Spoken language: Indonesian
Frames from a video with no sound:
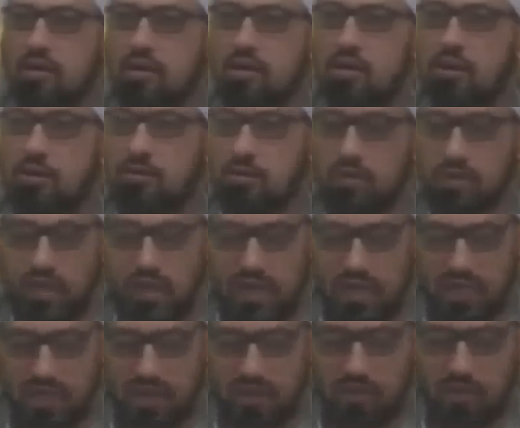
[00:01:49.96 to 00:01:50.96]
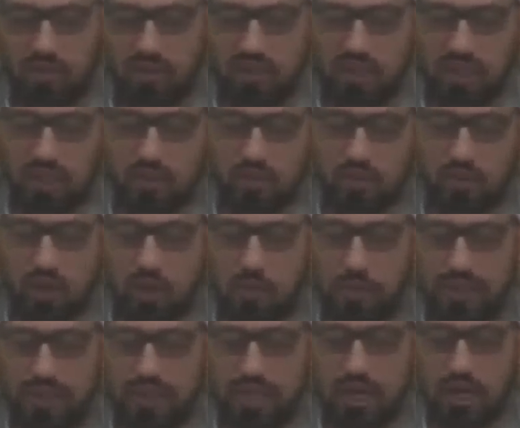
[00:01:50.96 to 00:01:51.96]
kemudian wasiat kedua
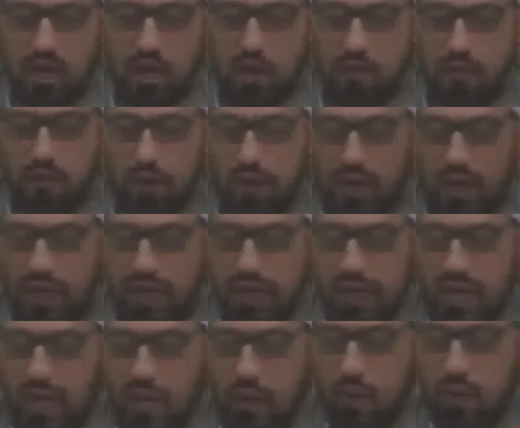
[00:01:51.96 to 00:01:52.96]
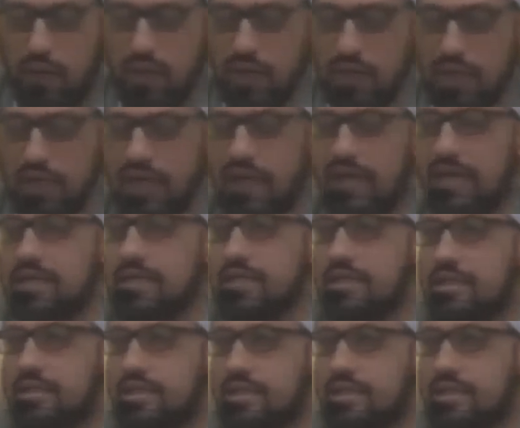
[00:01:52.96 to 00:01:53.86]
ubit an ahwalin nas